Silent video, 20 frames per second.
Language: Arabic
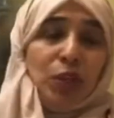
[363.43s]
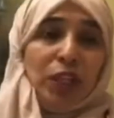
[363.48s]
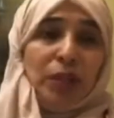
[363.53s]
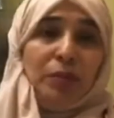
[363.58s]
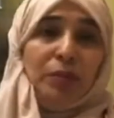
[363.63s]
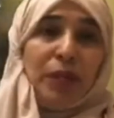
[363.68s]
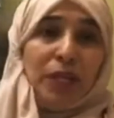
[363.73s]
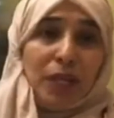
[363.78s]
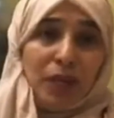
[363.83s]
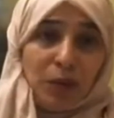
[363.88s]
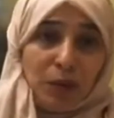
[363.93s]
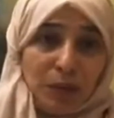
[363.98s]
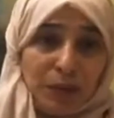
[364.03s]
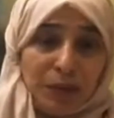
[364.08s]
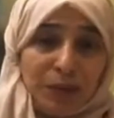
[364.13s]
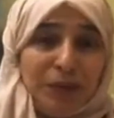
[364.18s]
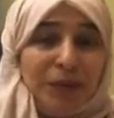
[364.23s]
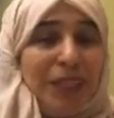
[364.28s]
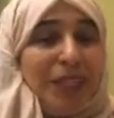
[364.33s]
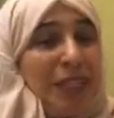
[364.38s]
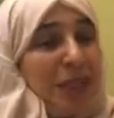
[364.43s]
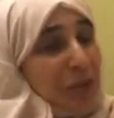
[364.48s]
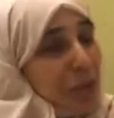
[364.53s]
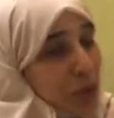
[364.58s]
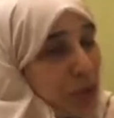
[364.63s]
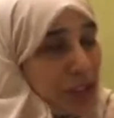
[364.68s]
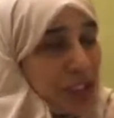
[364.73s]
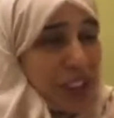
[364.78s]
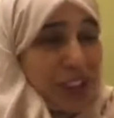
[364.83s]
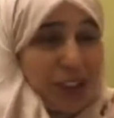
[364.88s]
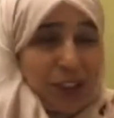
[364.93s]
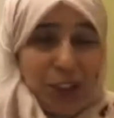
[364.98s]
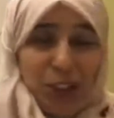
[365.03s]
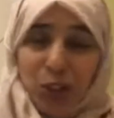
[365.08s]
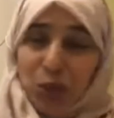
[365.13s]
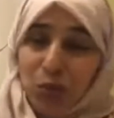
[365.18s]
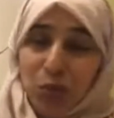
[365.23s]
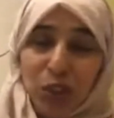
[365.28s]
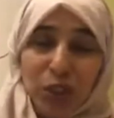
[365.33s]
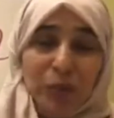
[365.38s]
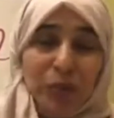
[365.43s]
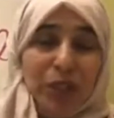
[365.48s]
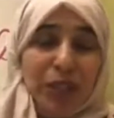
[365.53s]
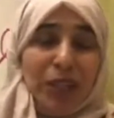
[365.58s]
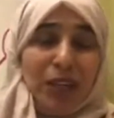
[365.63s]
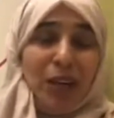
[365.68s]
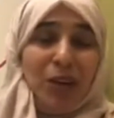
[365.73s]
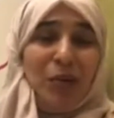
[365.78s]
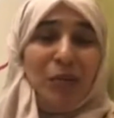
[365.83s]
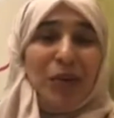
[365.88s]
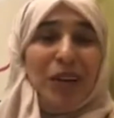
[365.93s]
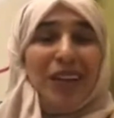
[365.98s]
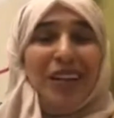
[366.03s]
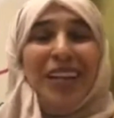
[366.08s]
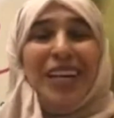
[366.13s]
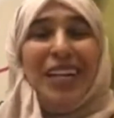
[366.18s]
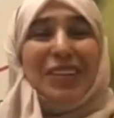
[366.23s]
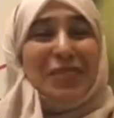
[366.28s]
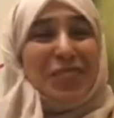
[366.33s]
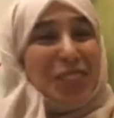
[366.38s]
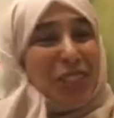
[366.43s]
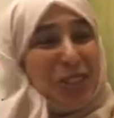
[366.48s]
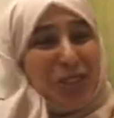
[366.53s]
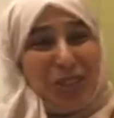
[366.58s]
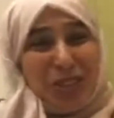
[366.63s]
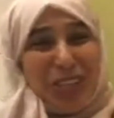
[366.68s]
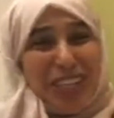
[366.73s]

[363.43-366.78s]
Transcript: محبة لهم مستعدين ومحبين لهم الله يحفظك